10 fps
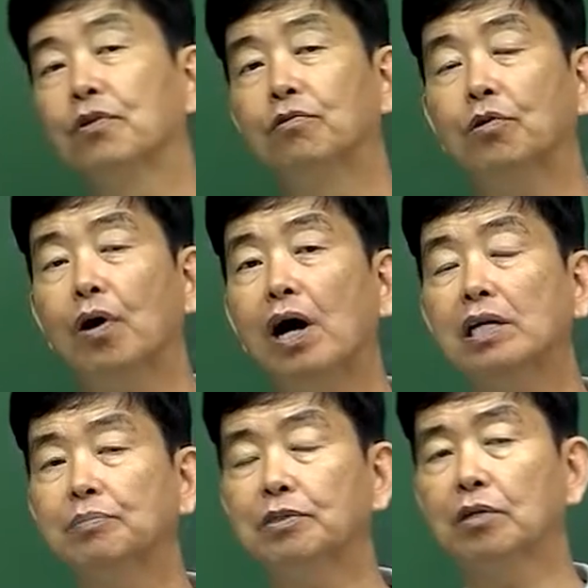그리고 화학
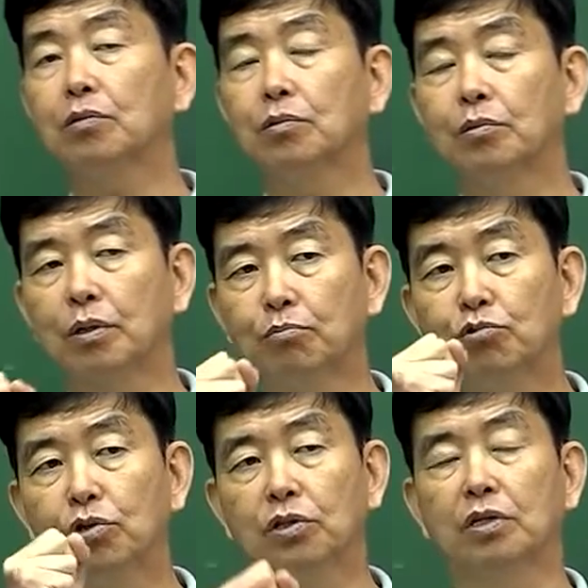입자로 이렇게
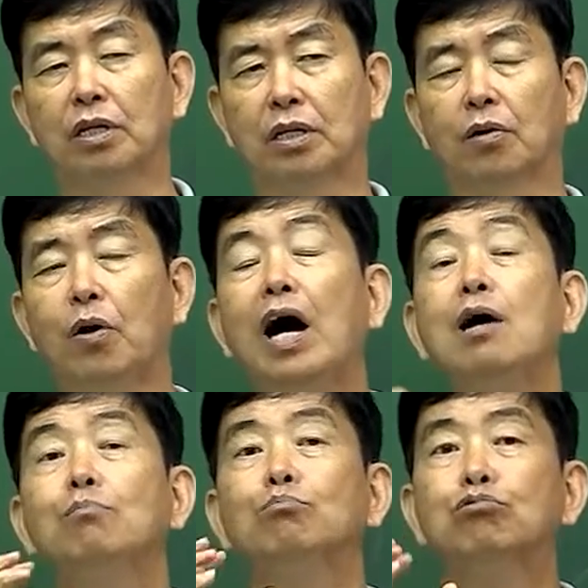뭉쳐들어가니까
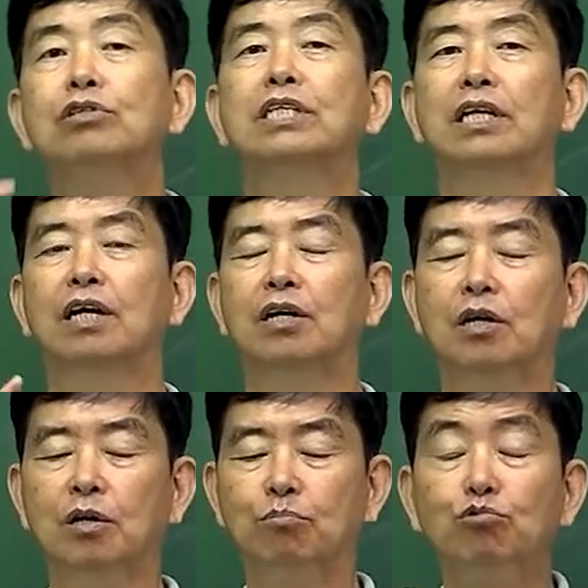화합물이잖아요.
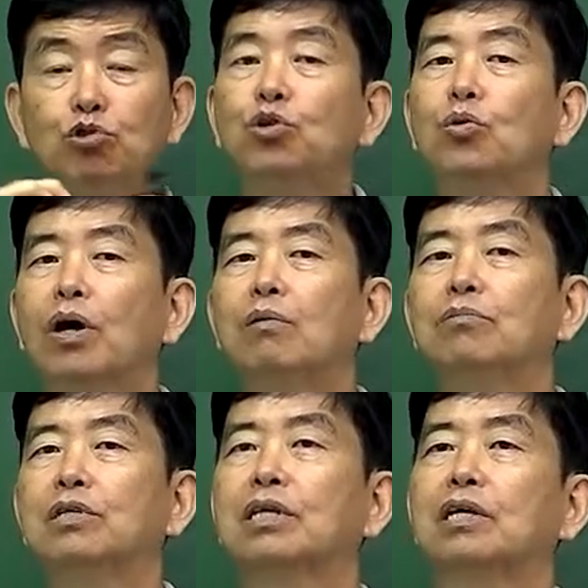뭉쳐놓은
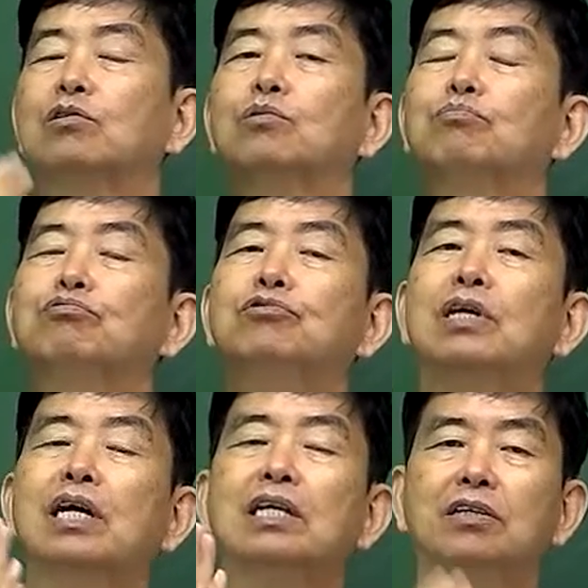화합물이니까 이것도
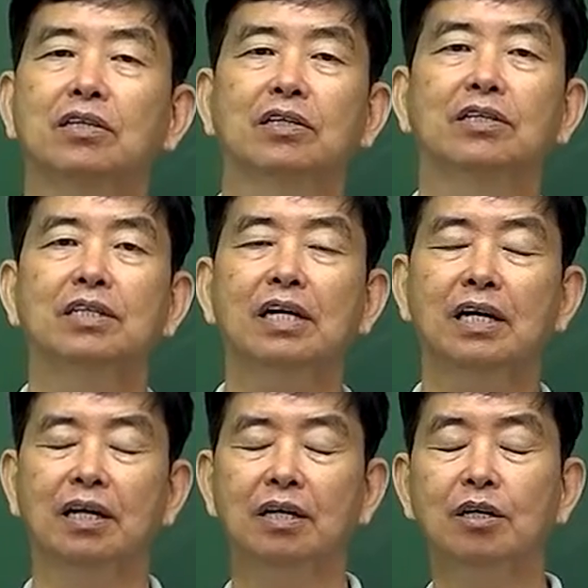분해가 돼야
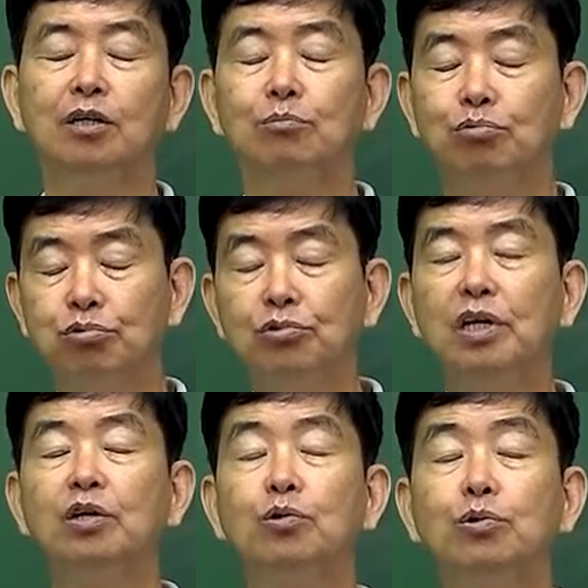되는데
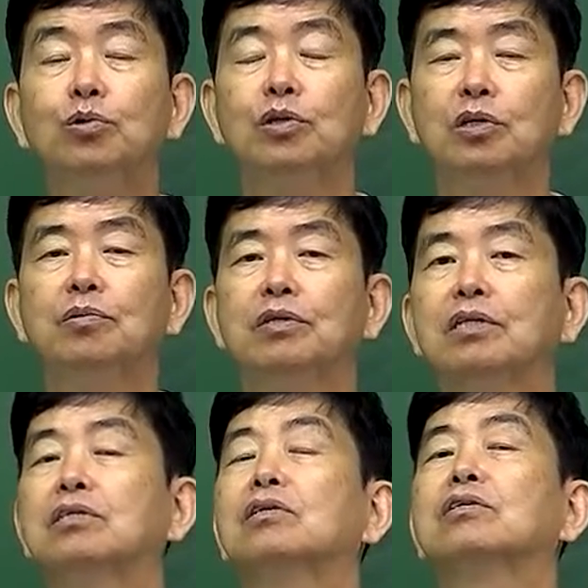분해 효소 이름은 그냥
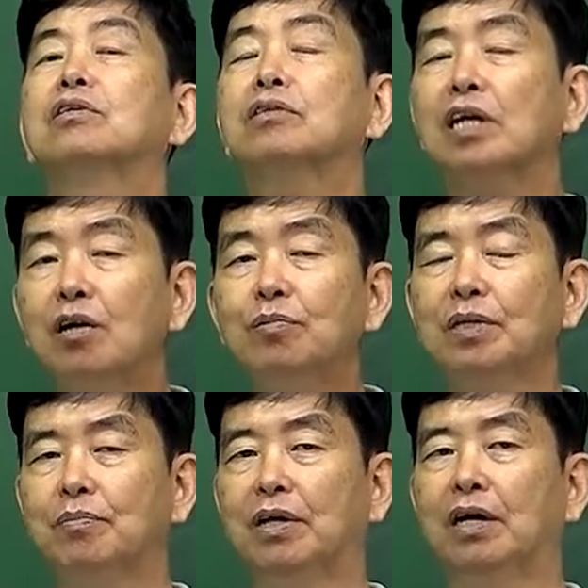그걸 그대로 따오면
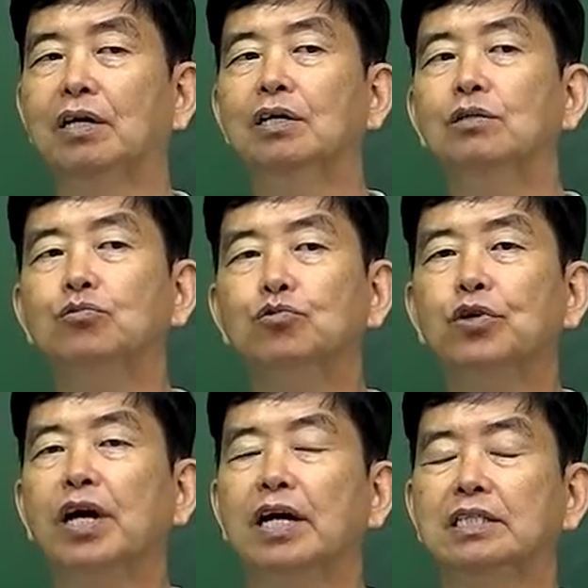됩니다.
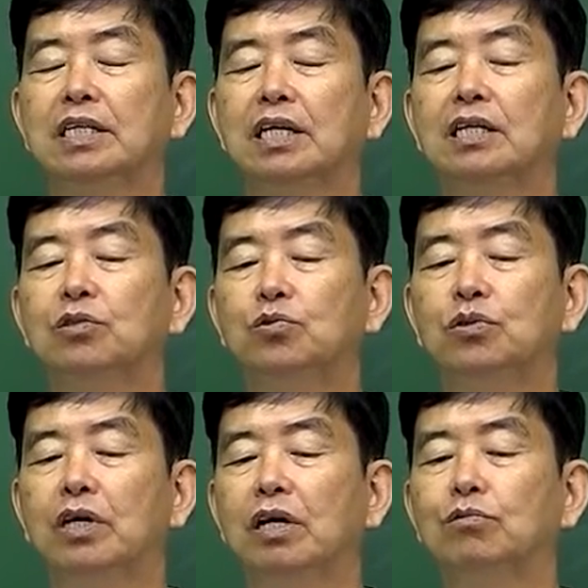우레아니까
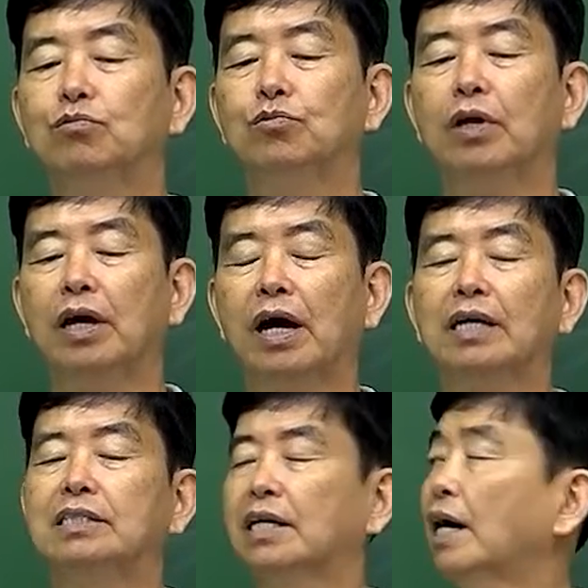뒤에 우레아제,